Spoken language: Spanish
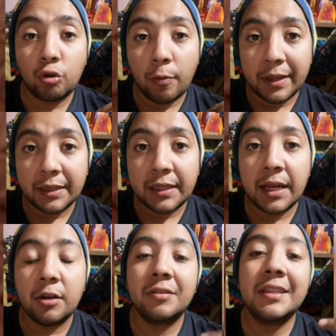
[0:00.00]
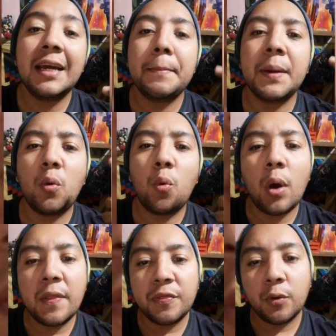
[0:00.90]
comentarios. Díganme
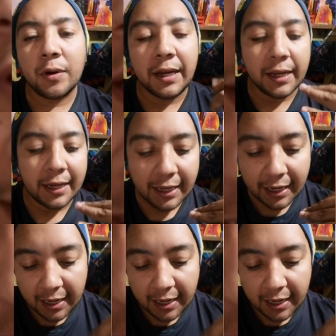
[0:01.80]
cuánto creen que